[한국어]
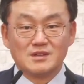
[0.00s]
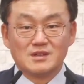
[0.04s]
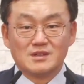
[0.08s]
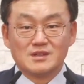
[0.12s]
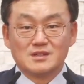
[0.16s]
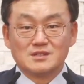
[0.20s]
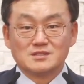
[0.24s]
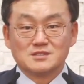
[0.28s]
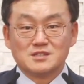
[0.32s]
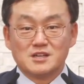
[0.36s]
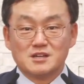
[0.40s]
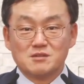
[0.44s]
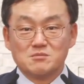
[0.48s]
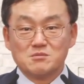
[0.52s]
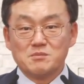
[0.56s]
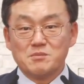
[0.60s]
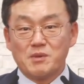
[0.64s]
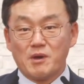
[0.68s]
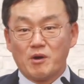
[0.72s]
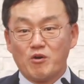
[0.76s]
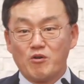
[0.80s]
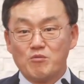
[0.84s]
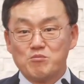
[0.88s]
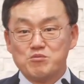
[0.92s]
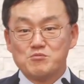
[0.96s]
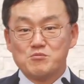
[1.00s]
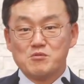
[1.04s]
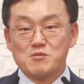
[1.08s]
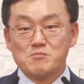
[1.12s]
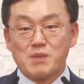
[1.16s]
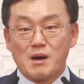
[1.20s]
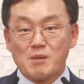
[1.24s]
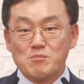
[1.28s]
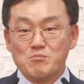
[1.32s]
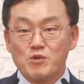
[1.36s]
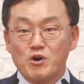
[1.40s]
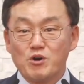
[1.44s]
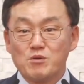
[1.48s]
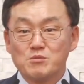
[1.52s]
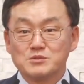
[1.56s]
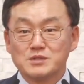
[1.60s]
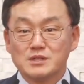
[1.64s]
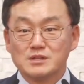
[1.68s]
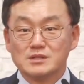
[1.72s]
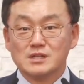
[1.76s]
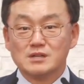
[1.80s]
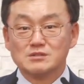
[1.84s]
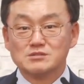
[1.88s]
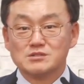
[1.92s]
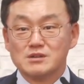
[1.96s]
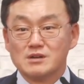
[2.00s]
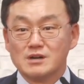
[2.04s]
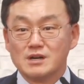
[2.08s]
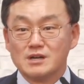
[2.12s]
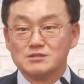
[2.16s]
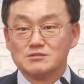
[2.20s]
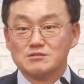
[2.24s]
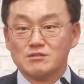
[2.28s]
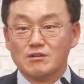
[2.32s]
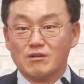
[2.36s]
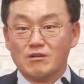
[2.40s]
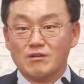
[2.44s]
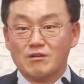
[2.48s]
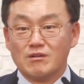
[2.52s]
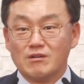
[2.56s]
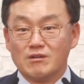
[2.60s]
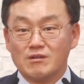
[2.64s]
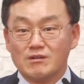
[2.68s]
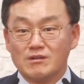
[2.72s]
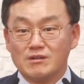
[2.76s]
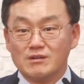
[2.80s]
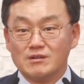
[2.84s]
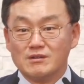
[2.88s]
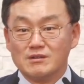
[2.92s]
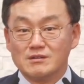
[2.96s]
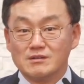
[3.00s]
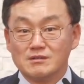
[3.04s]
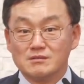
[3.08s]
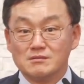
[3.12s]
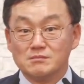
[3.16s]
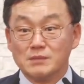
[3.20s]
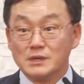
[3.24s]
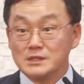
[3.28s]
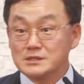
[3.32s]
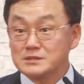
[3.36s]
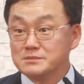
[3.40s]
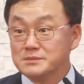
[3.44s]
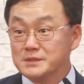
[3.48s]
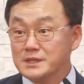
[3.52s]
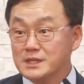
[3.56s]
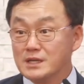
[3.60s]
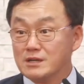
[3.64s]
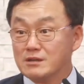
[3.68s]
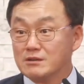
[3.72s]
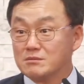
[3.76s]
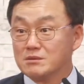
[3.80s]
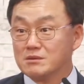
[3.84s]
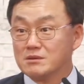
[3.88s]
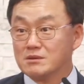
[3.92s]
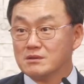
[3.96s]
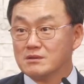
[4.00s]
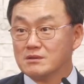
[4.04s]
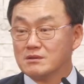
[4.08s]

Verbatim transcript: 사람이 배고프면 밥 먹으면 된다고 생각하죠. 맞습니까, 여러분?